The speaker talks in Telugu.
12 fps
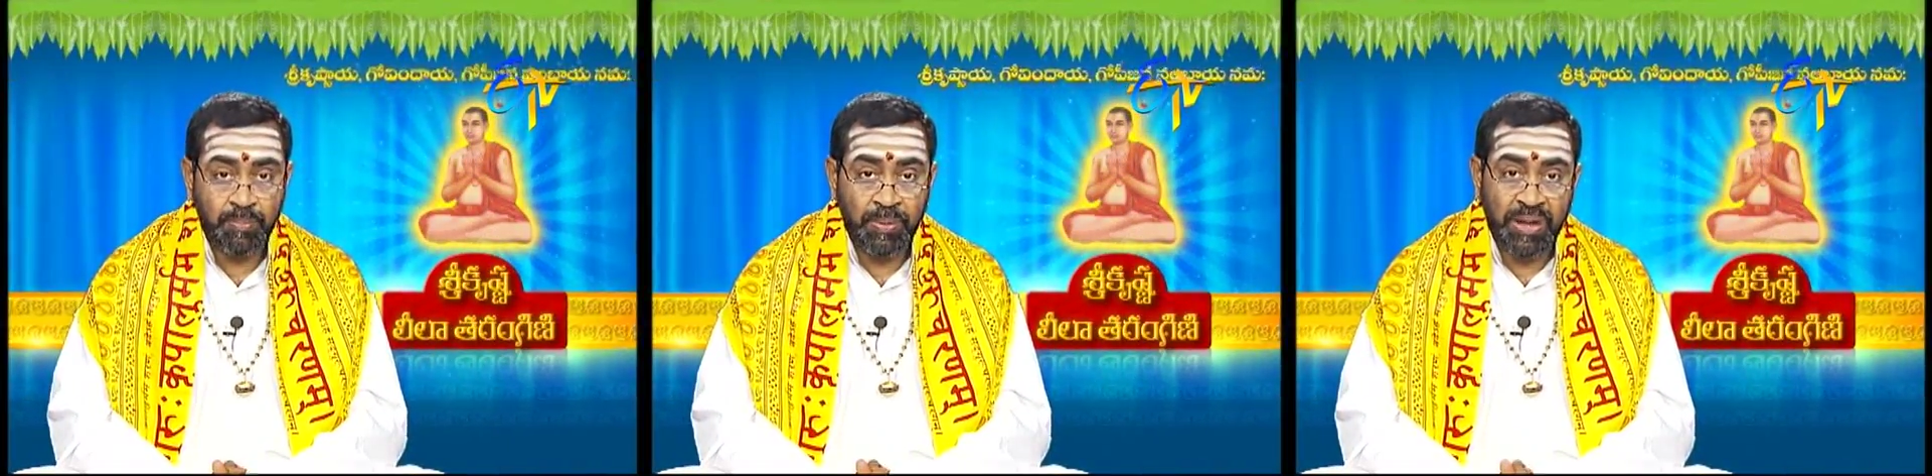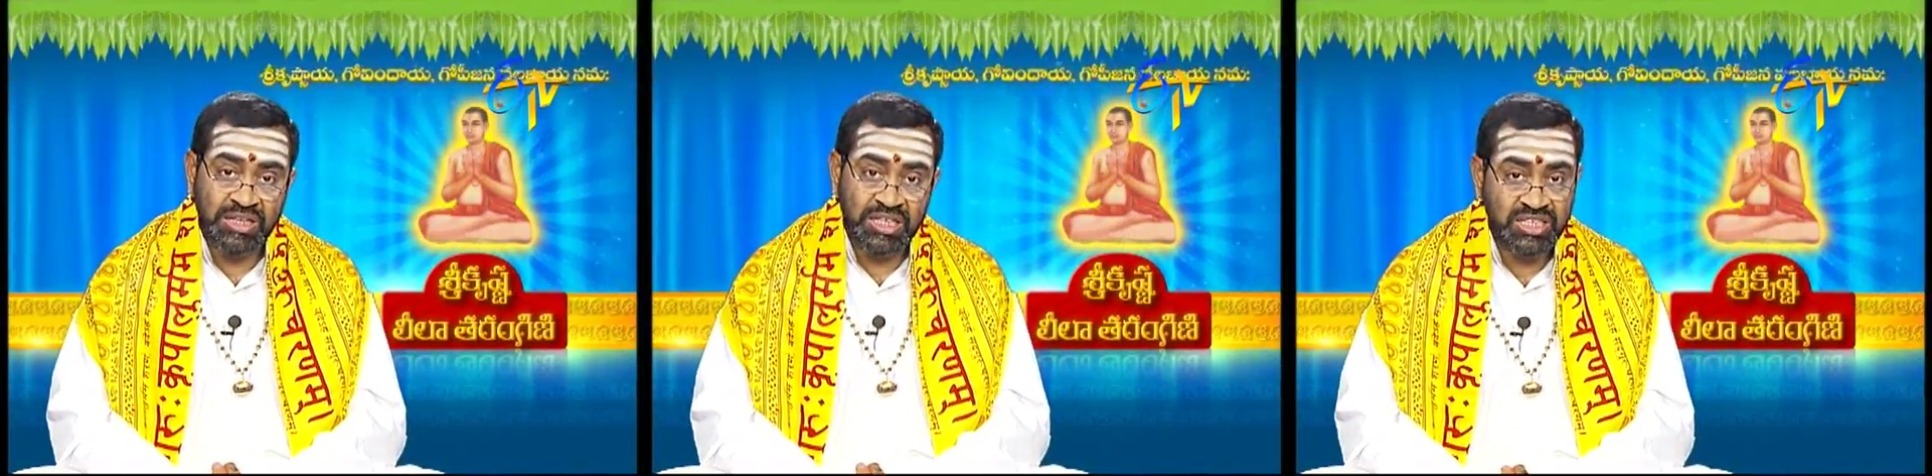
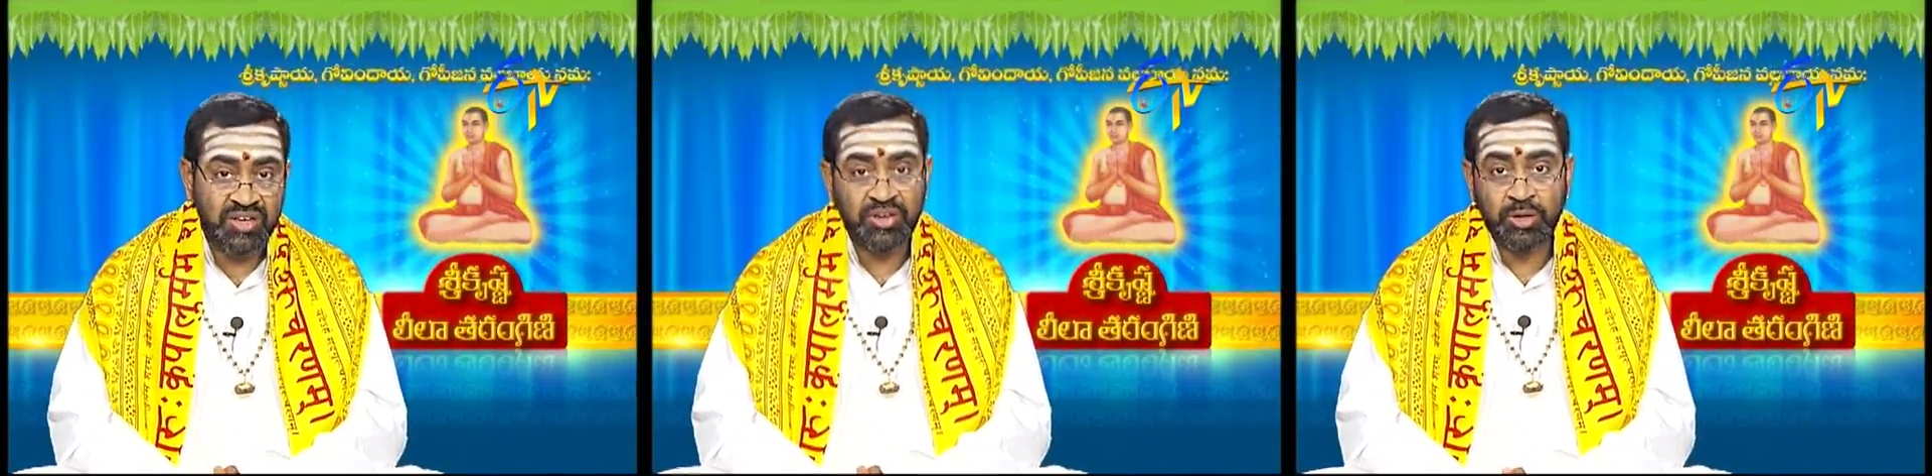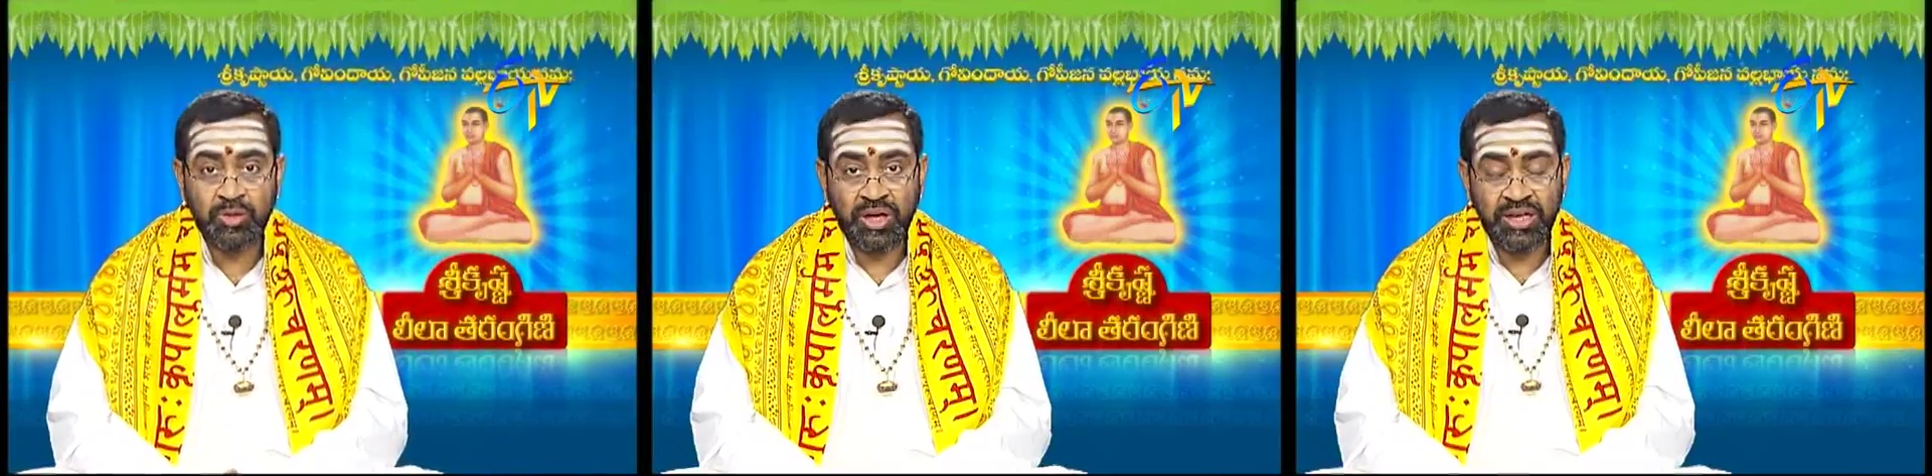
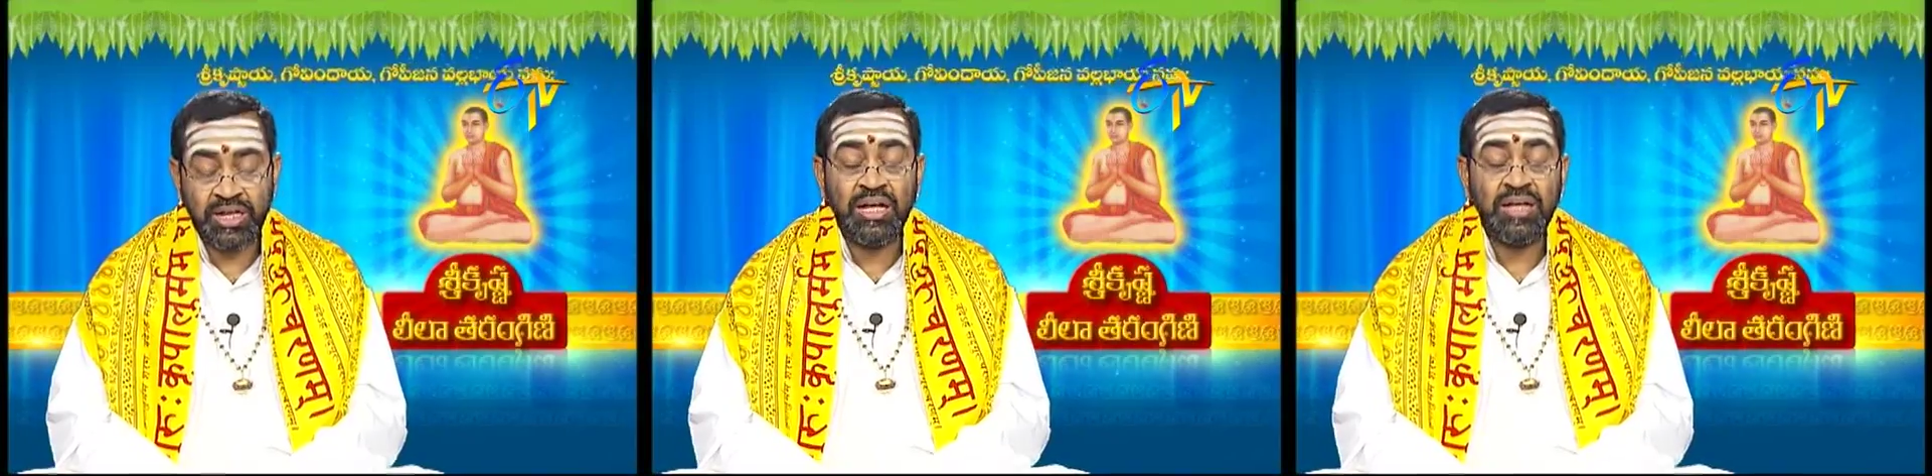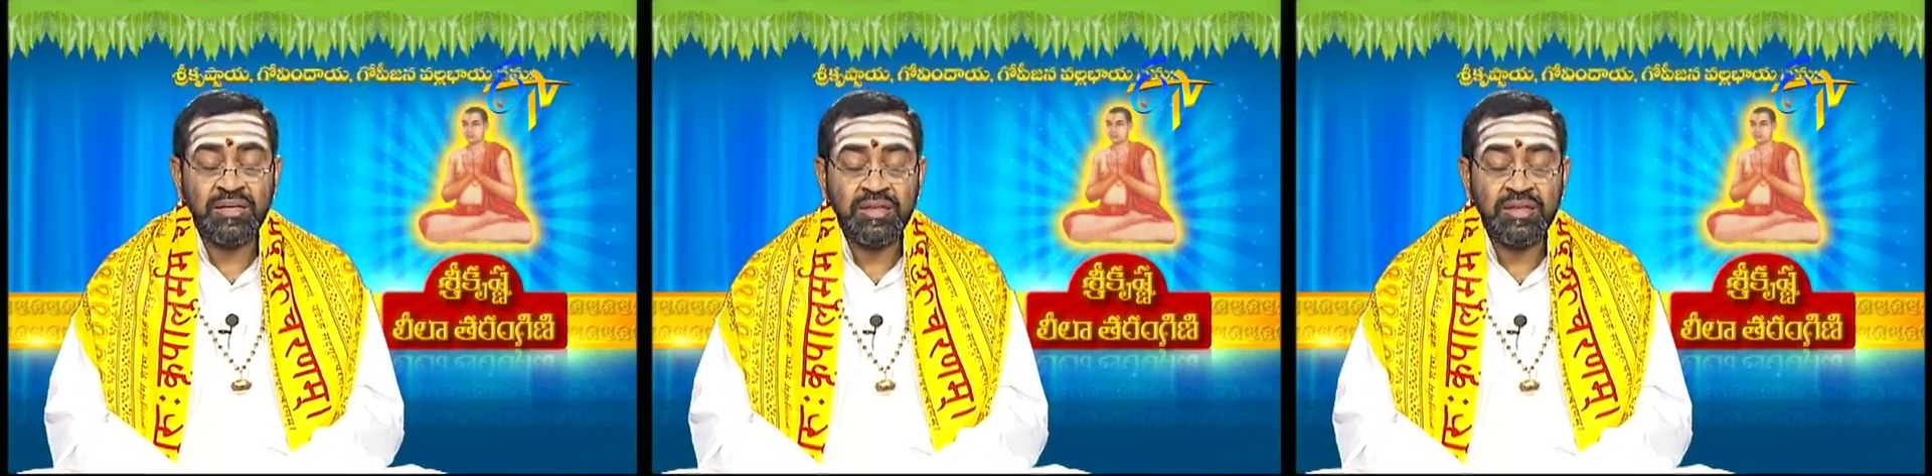పాదసేవకుడు అనగా